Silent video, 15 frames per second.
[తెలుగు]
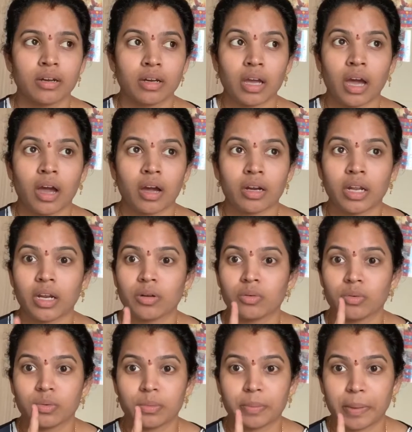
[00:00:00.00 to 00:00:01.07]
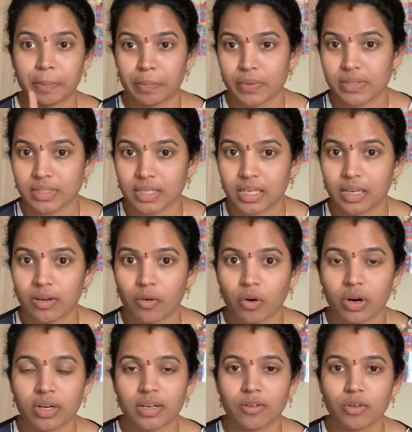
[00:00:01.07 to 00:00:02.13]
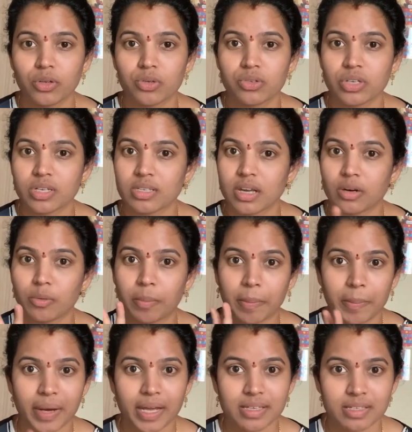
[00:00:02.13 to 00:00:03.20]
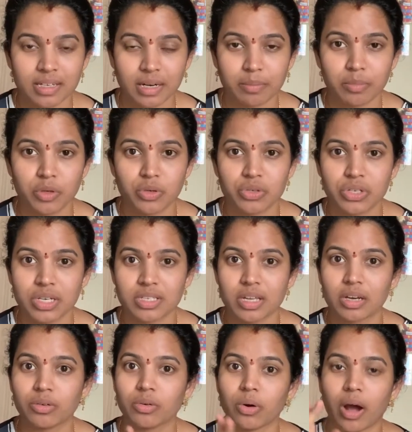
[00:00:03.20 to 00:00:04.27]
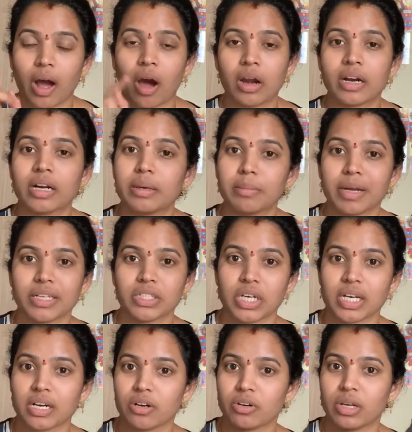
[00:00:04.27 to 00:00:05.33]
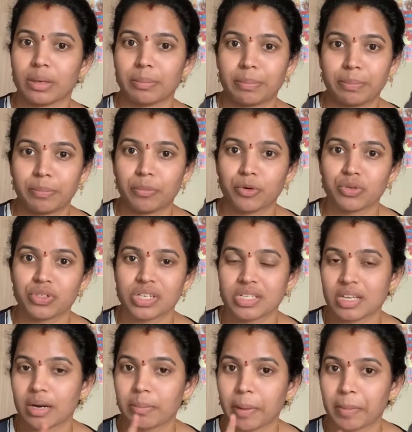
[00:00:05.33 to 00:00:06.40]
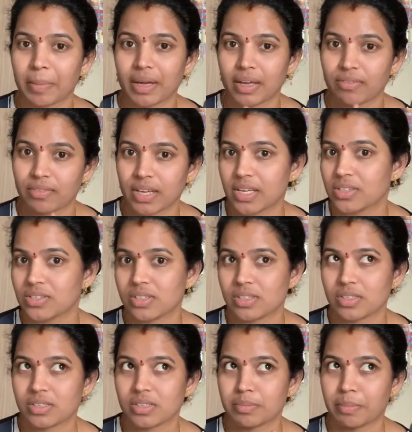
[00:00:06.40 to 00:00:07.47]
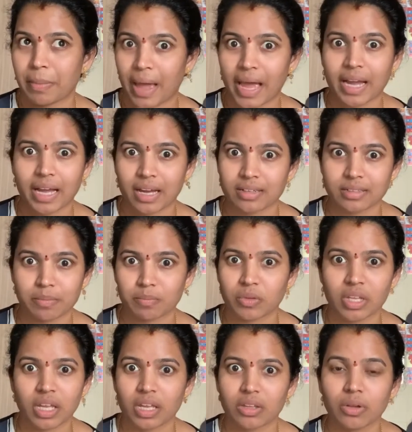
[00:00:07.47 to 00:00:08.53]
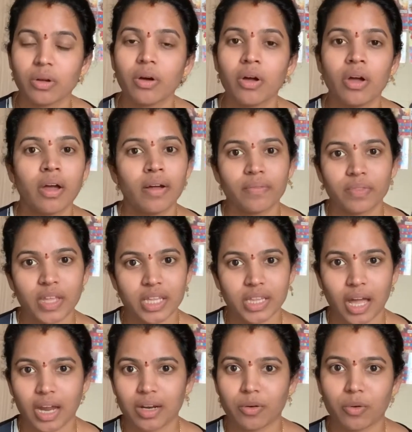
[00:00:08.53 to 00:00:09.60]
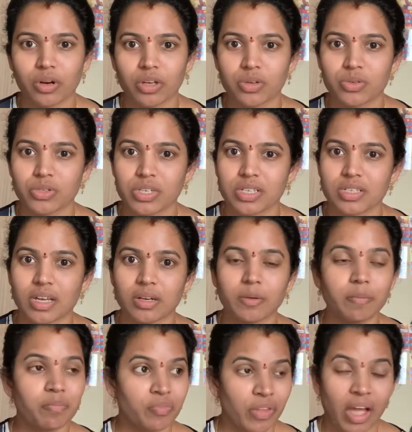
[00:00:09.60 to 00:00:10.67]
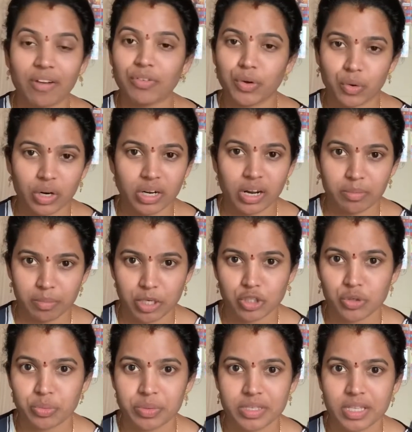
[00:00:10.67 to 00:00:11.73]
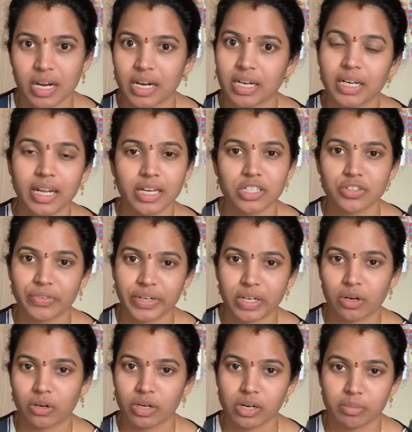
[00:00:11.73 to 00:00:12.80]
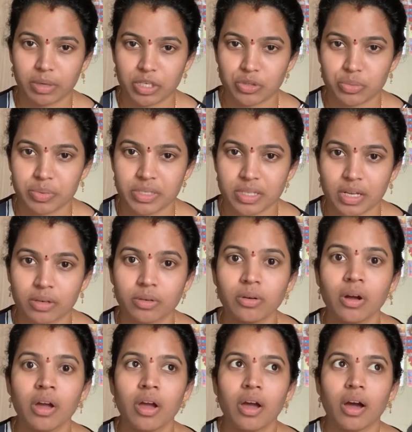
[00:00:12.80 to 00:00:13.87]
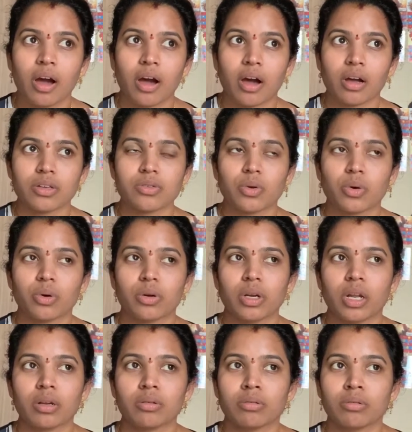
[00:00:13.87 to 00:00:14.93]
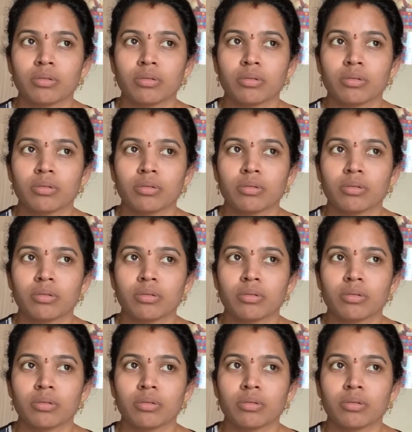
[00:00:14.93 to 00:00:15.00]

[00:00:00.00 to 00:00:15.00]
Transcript: యా నేను పింపుల్స్కి ఒకటి యూస్ చేశాను పప్పాయ స్క్రబ్ యూస్ చేశాను ఆల్రెడీ మన ఛానల్లో నేను పోస్ట్ చేశాను పప్పాయ ఫేస్ ప్యాక్ ఆర్ సంథింగ్ ఏదో నేను దాన్ని కూడా యూస్ చేశాను అవి కూడా నేను మీకు చూపిస్తానండి నెక్స్ట్ వీడియోలో నేను మీకు చూపిస్తాను సో నేను